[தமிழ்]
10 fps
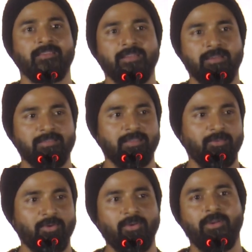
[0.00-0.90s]
சங்கர்
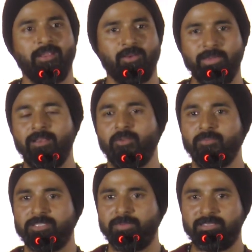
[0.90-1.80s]
சார் உங்களுடைய ட்வீட்
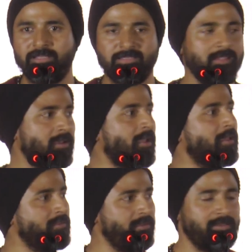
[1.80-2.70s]
ரொம்ப ஸ்பெஷல் சார் நான்
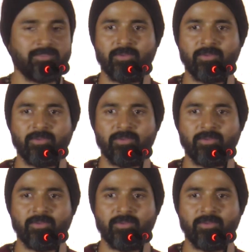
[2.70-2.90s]
அதித்திட்ட